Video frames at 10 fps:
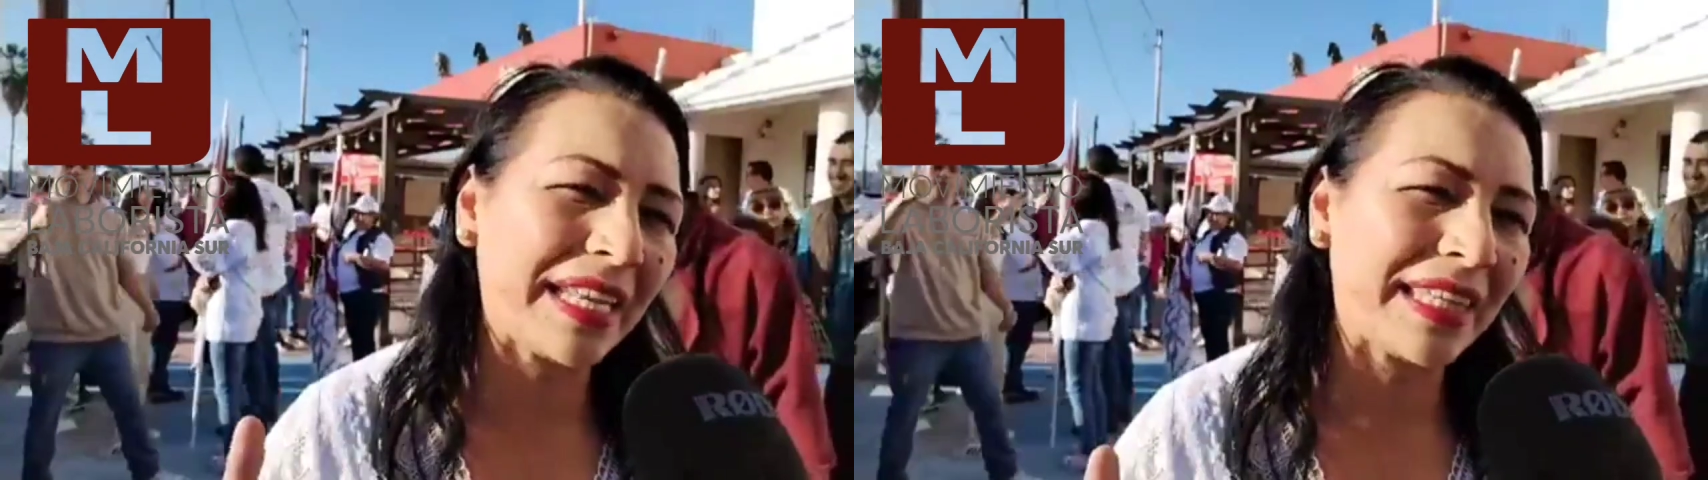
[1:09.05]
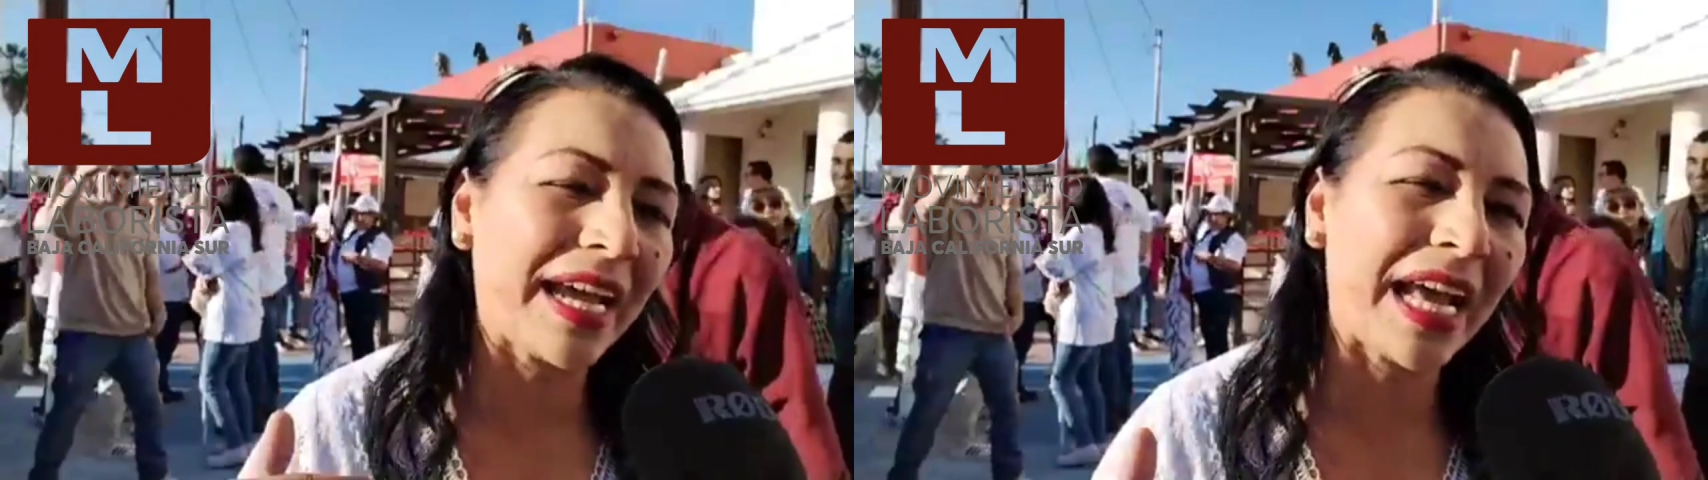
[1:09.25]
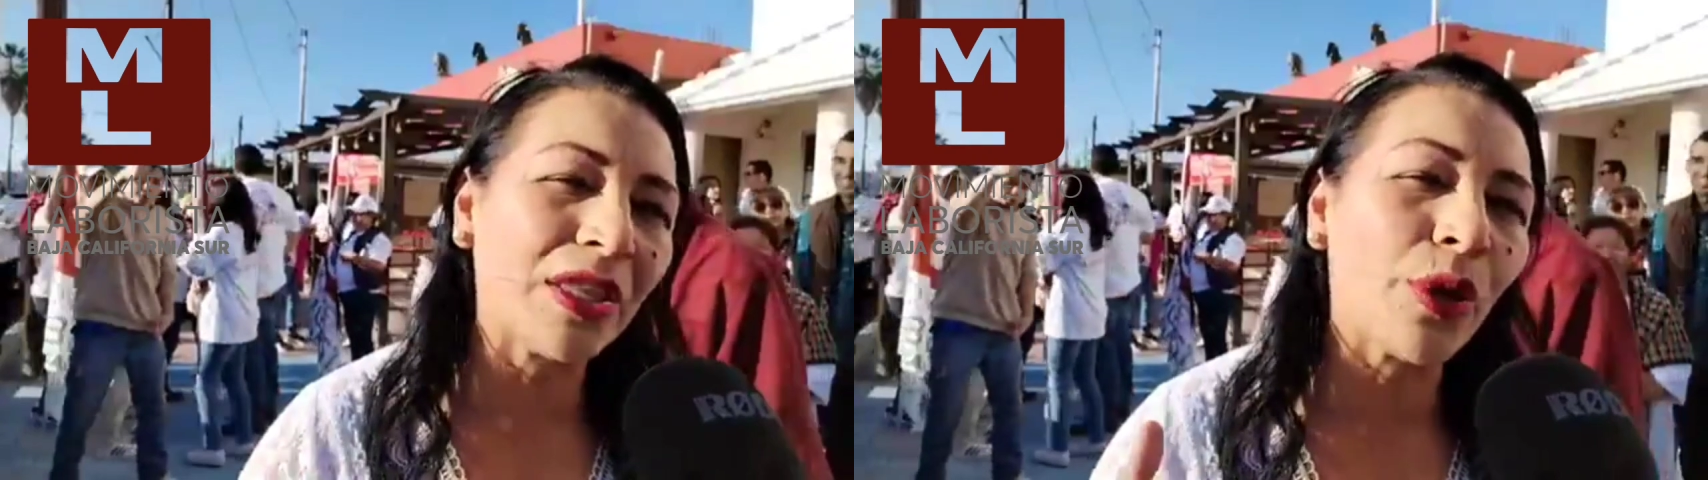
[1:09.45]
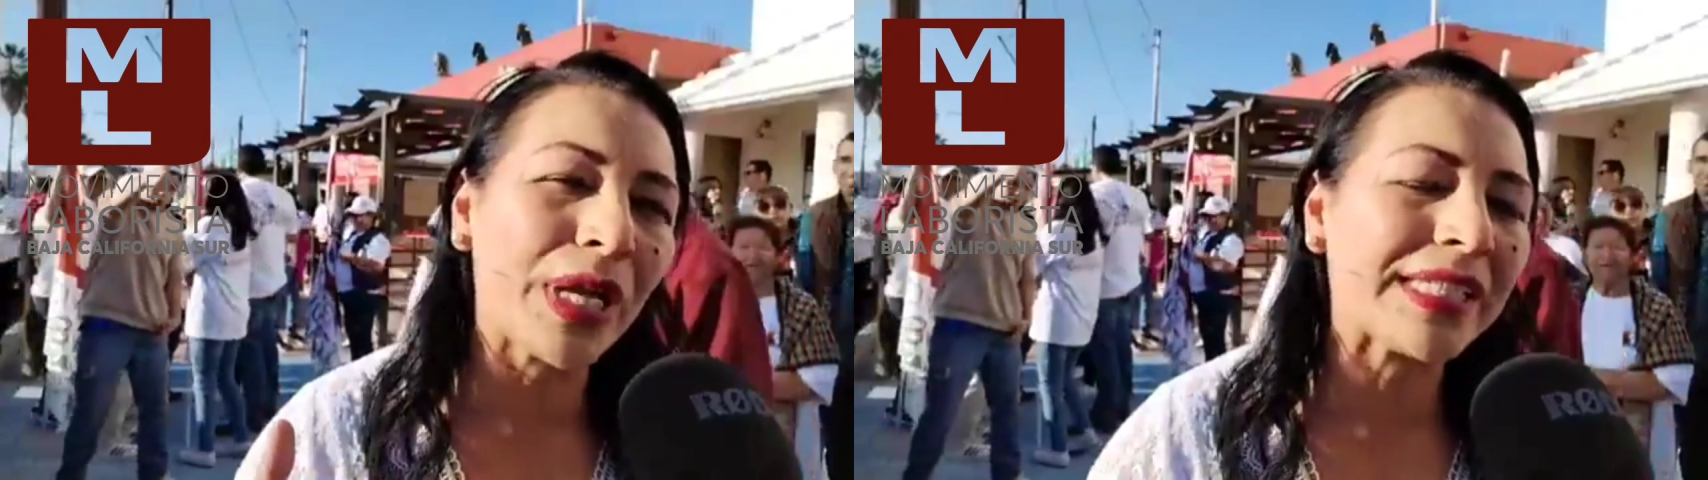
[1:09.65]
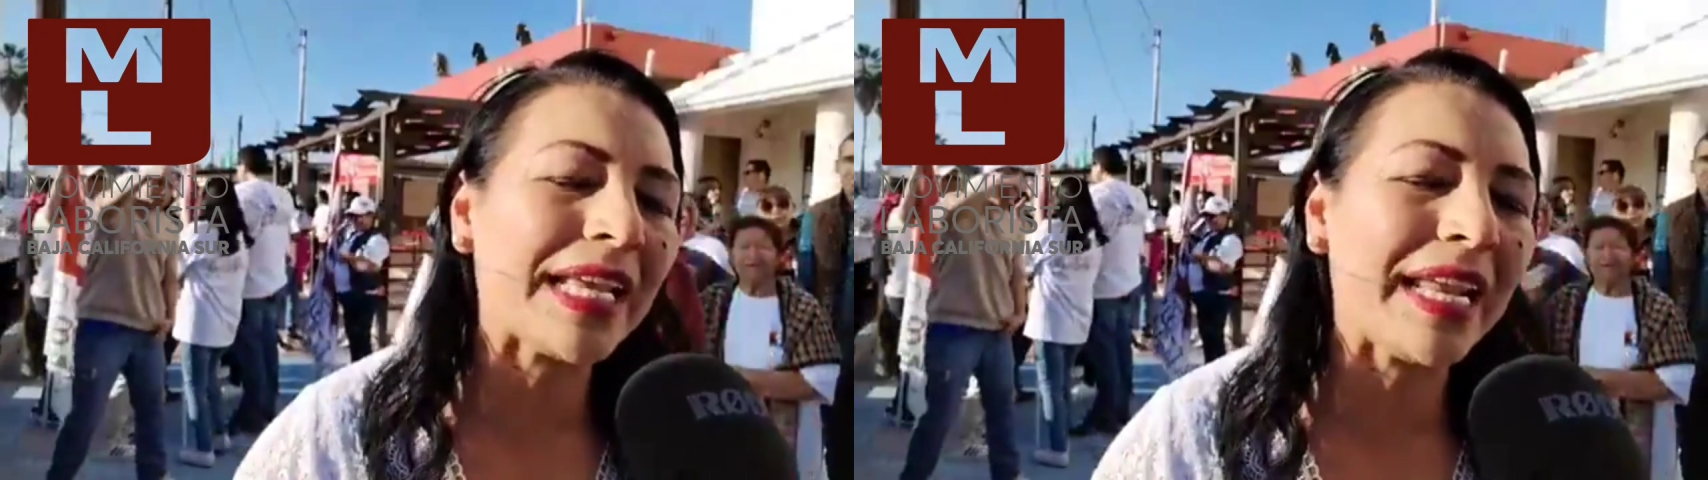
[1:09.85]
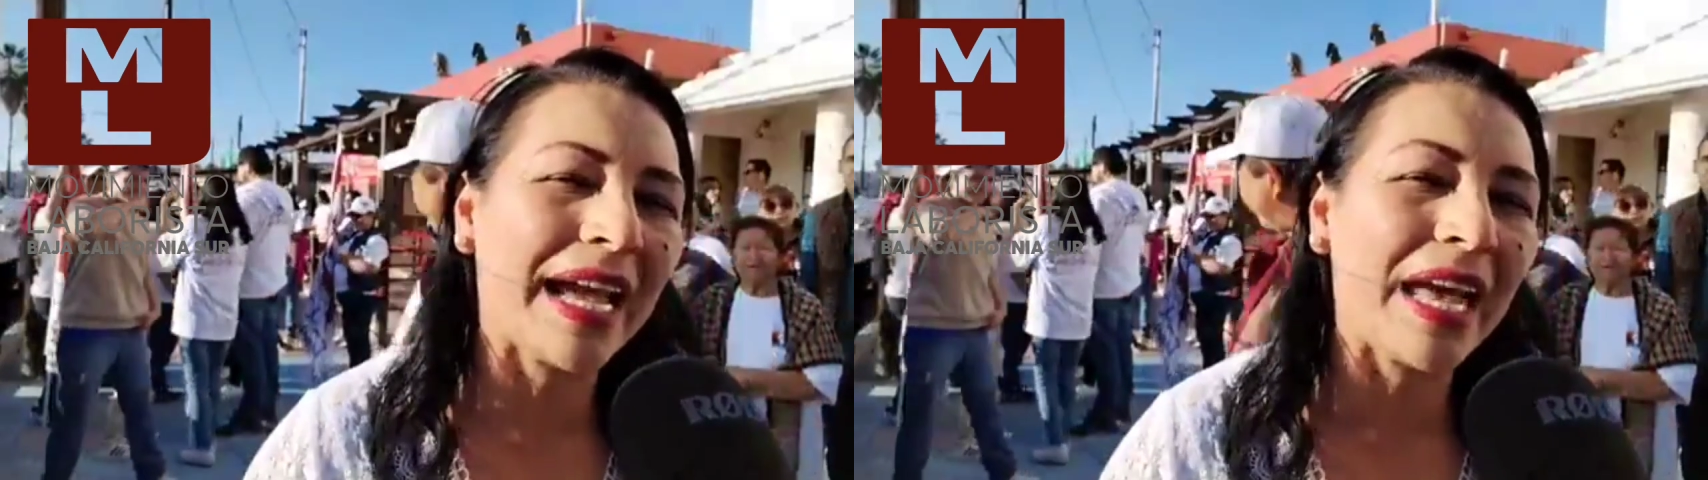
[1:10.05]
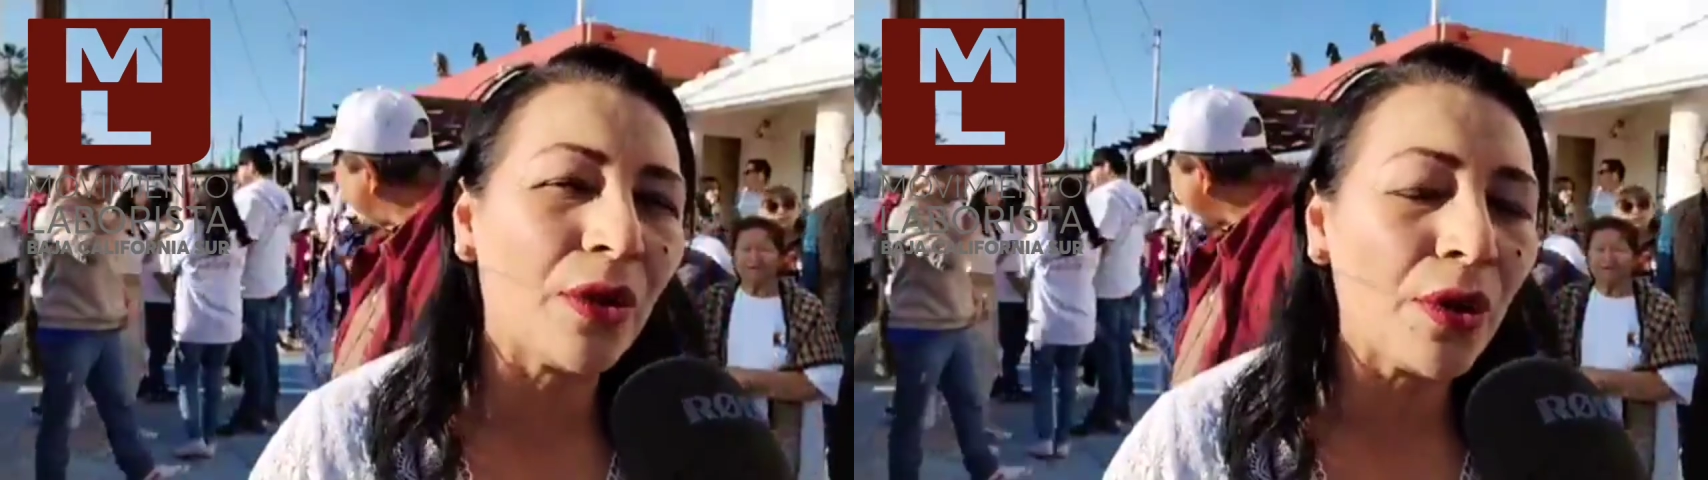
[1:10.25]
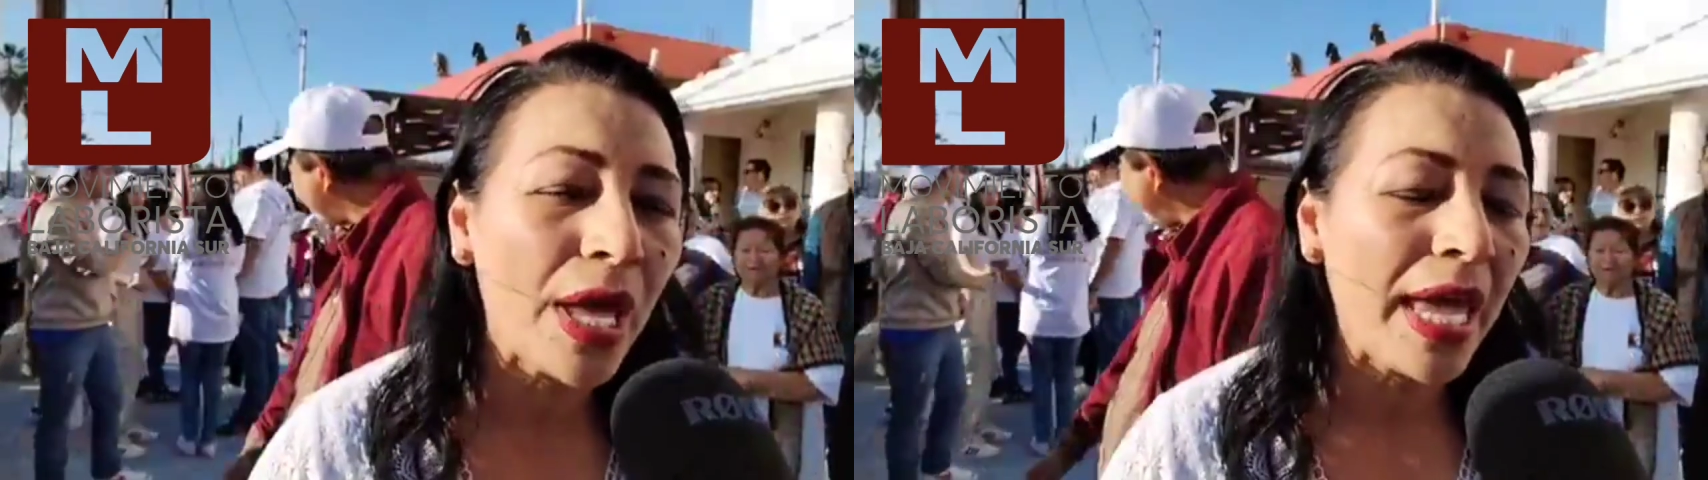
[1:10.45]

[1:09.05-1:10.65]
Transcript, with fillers: dejando ese legado